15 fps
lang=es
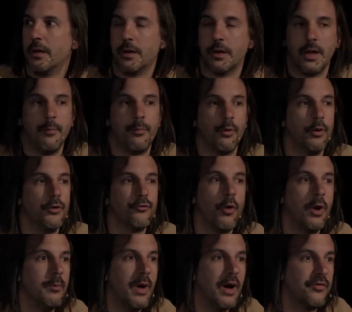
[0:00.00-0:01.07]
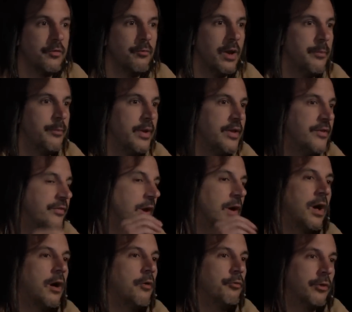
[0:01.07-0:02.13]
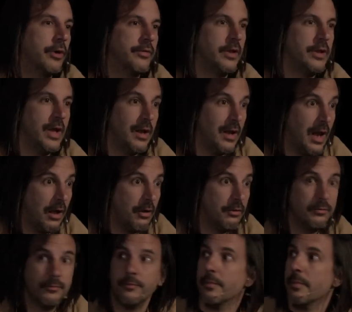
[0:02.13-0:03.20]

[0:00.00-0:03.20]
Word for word: que aprovechó al máximo la experiencia de cada uno que tenía al lado,